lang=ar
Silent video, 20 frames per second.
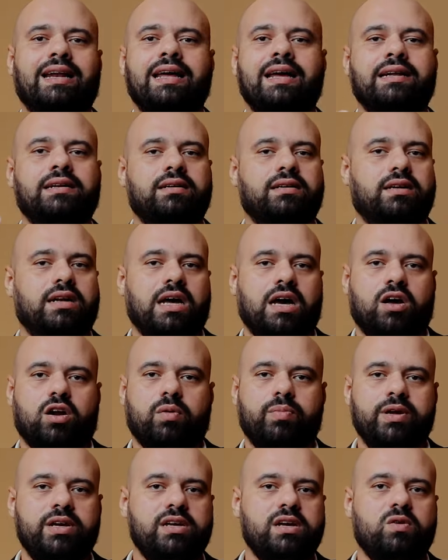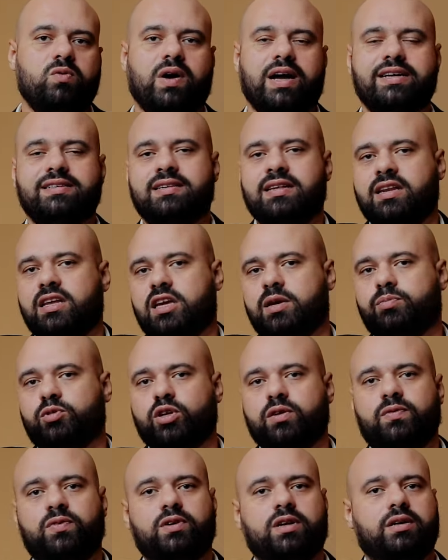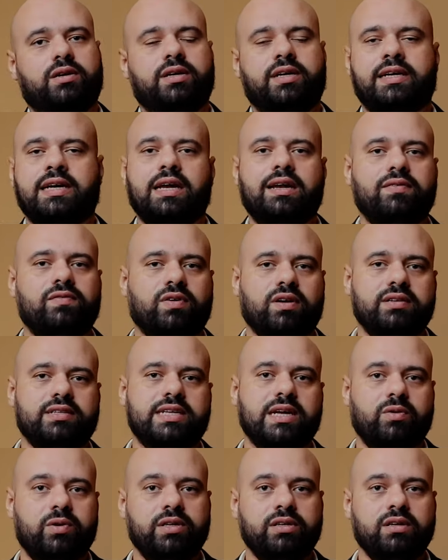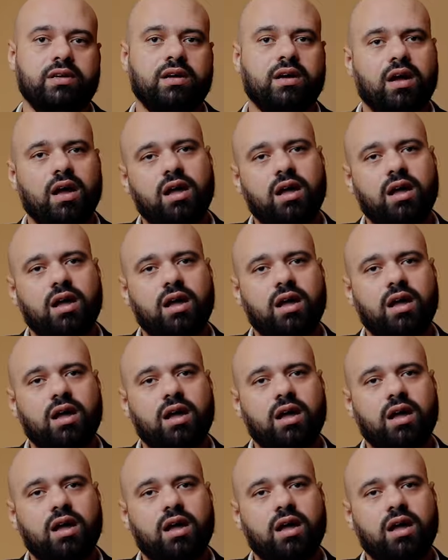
اعلان لعربيه وعايزين نجيب طفل يتكلم فرنساوي